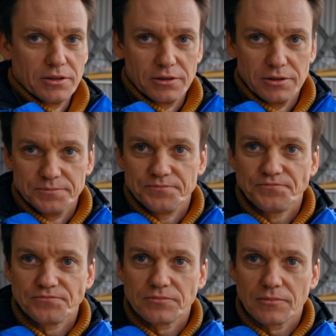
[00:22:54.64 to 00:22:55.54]
много нужно
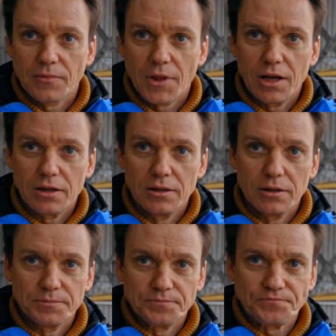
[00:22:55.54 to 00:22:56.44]
давить тебе да. от
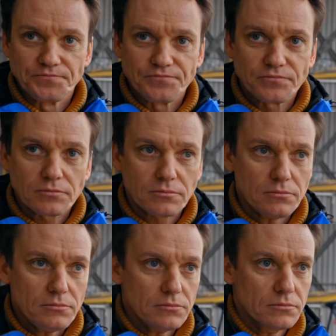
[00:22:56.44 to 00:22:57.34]
себя
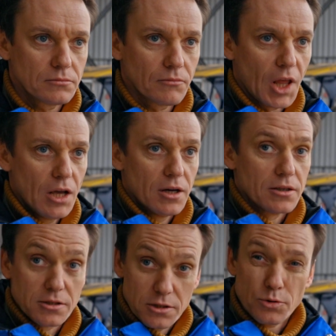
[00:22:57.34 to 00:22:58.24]
52-й. То есть это
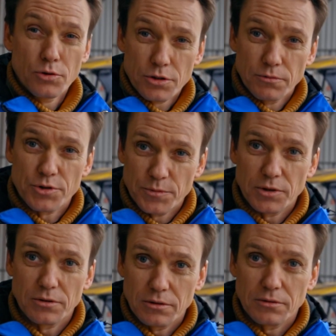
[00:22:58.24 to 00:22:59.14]
Здесь тоже, в
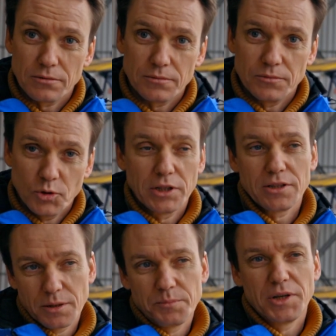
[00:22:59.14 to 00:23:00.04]
общем-то, ну
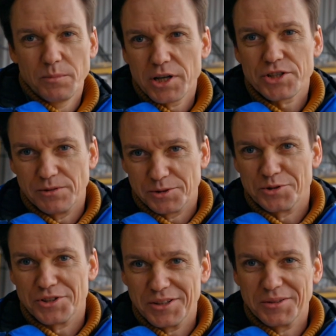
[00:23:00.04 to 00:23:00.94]
хотя я перебарщивал
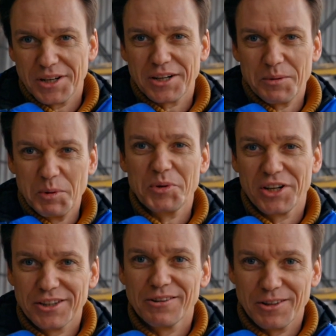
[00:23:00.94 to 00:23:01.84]
тоже, я, я как бы да,
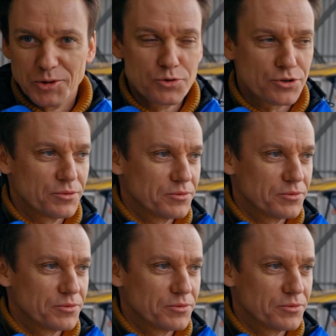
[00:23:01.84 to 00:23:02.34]
переотдавал да, ручку.